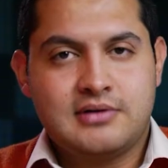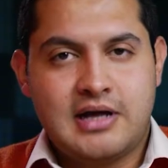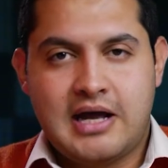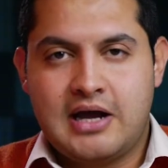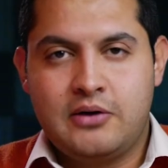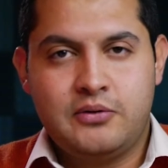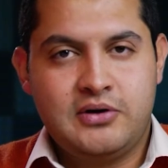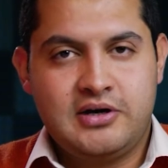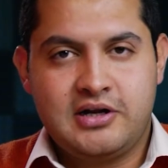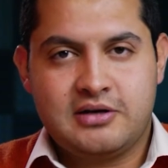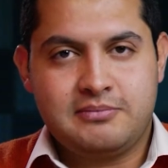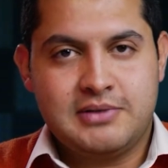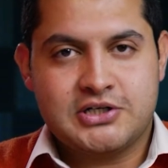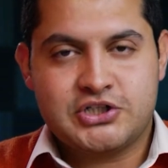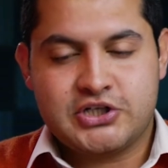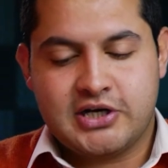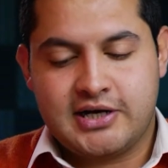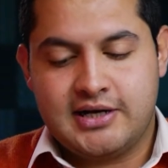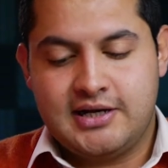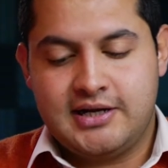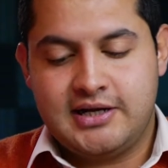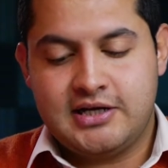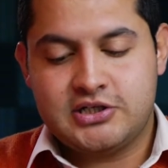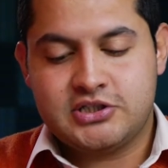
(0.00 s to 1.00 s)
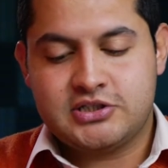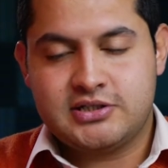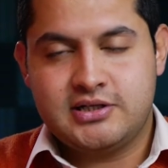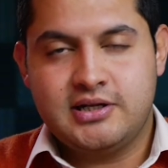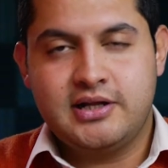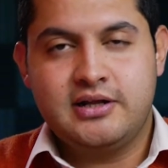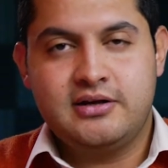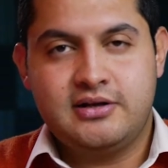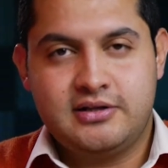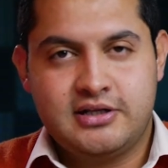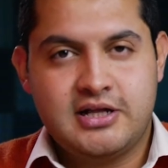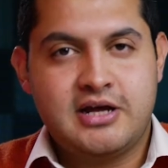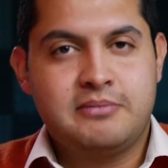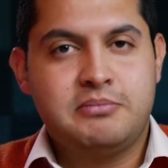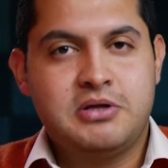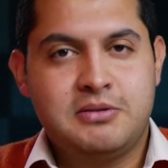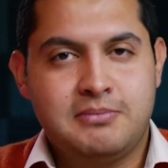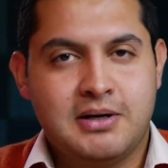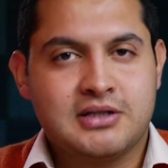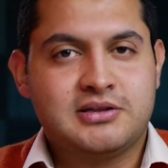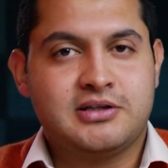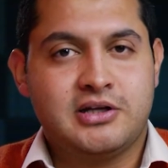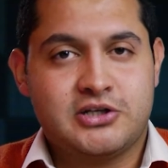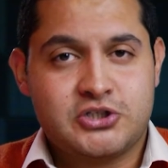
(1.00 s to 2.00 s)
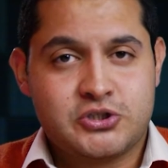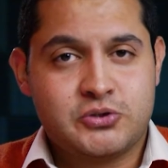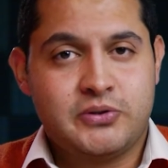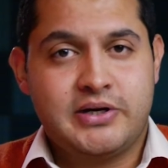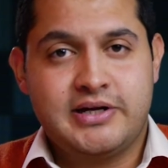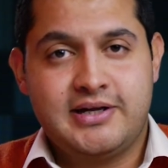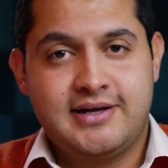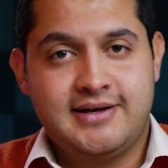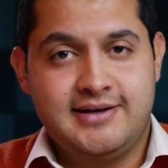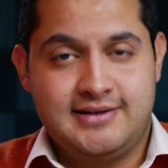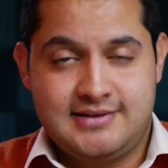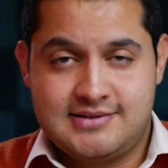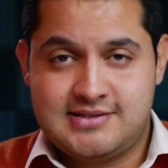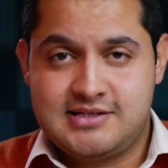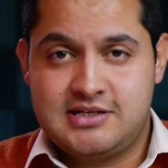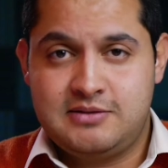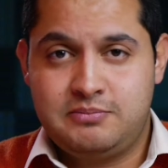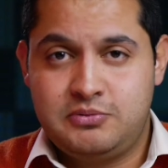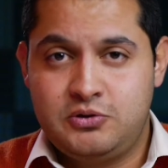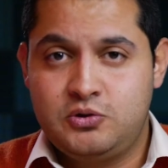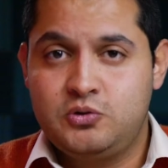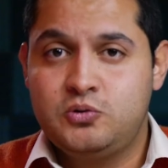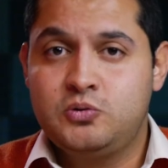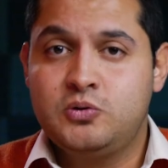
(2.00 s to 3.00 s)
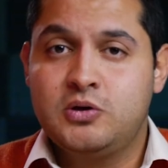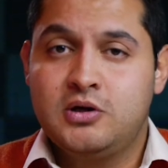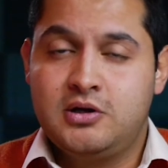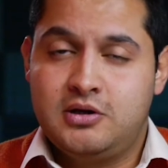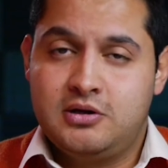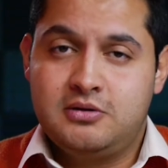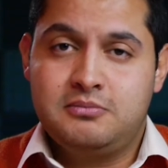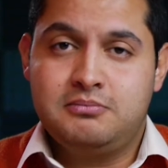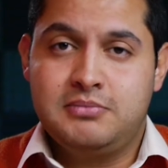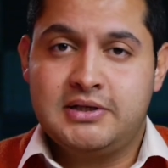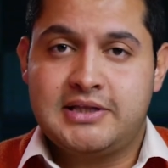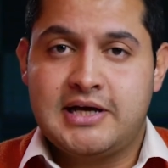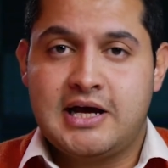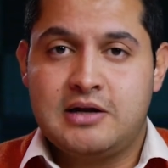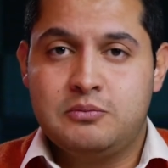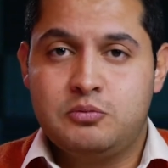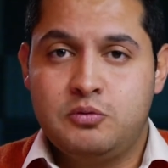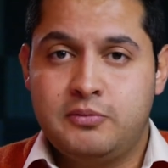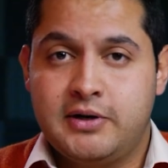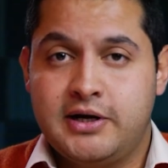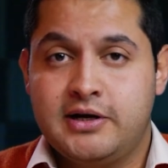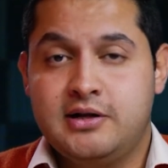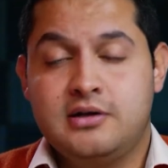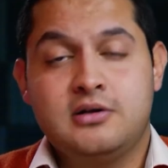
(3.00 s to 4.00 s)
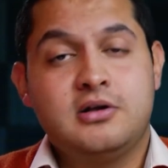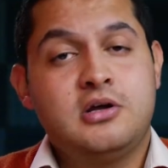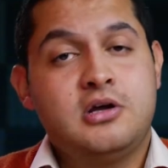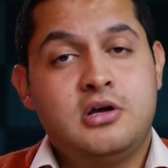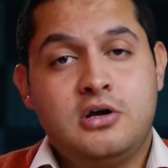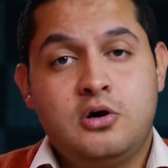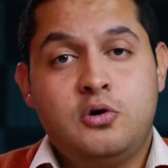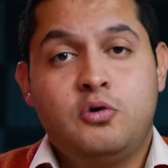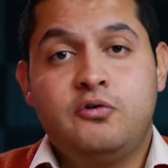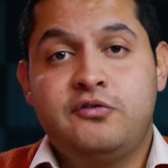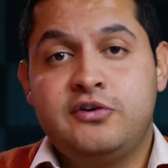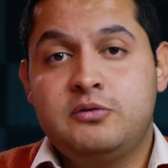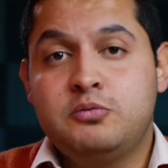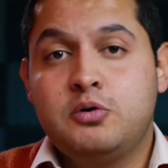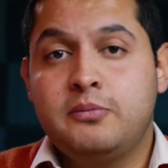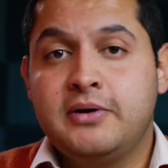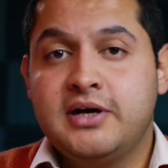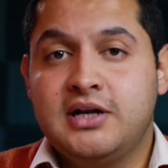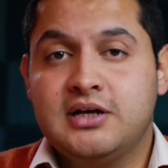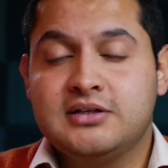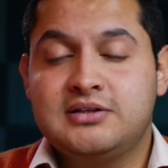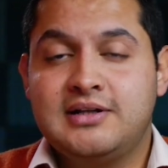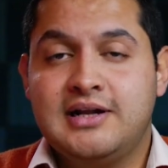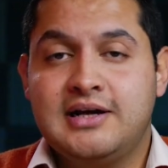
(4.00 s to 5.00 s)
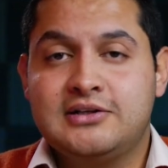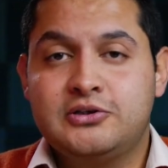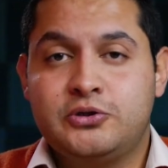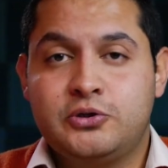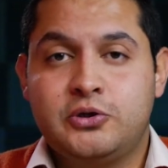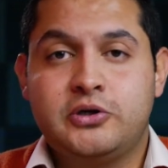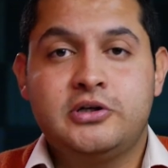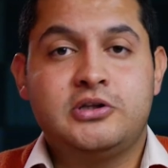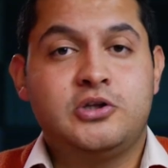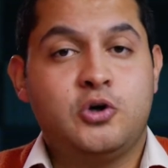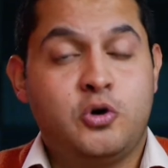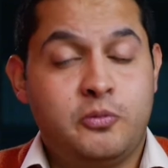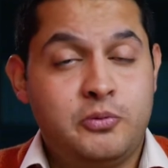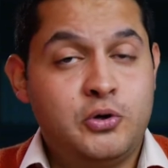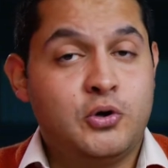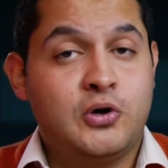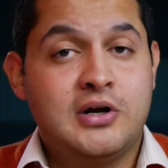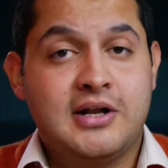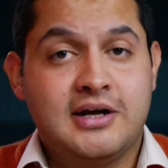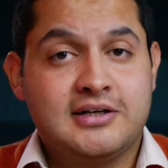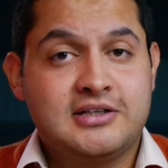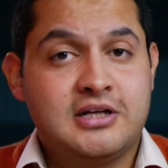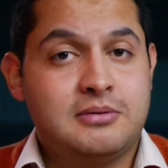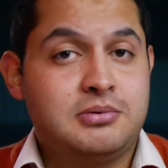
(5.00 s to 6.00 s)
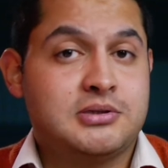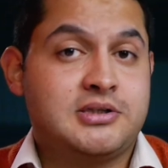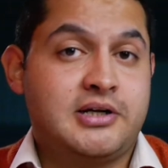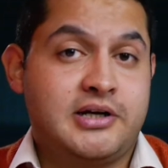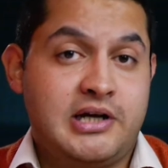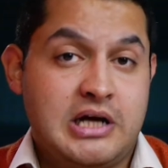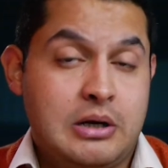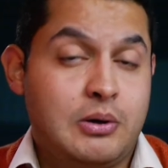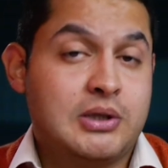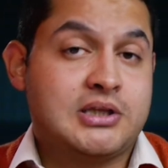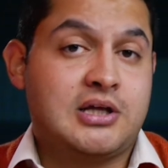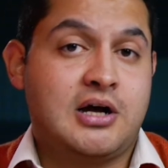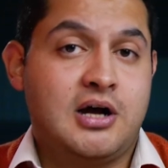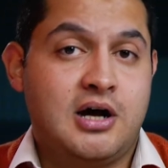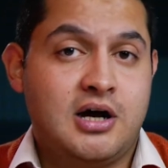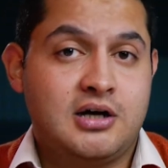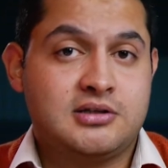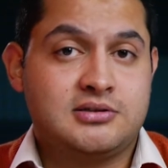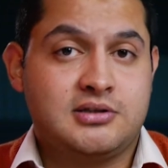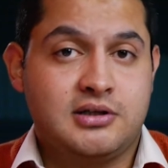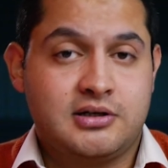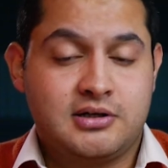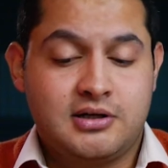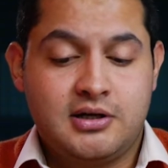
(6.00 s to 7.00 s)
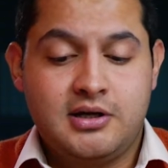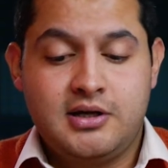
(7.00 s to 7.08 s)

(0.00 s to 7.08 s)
حاول انك ما تشغلهاش لان ده بيبطئ شويه السي بي يو بتاع الموبايل وفي الموبايلات الاندرويد هو بيقول لك ده بطريقه واضحه اكتر